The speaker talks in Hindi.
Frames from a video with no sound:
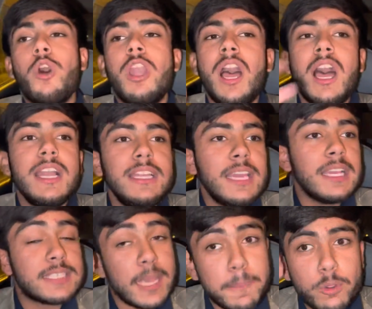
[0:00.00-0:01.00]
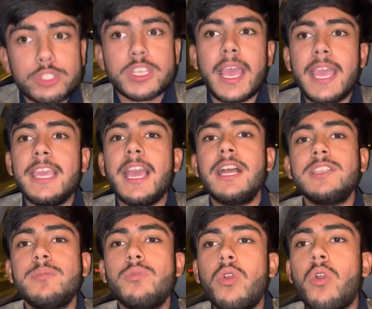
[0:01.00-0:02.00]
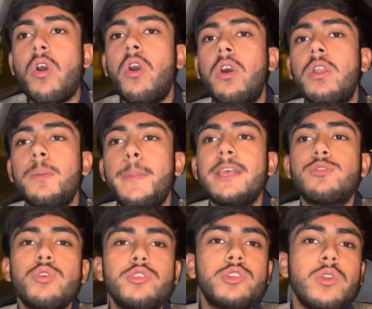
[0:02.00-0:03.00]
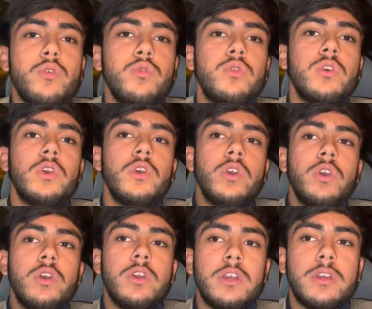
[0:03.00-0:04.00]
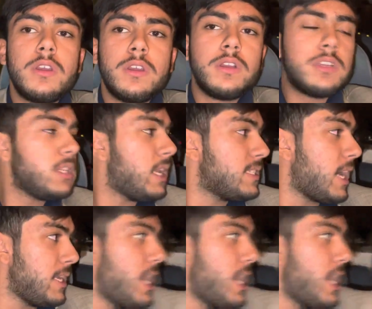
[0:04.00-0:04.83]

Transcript: बोलान क्या सब कुछ खाएंगे आज हम लोग और मैं सोच रहा हूँ गाइस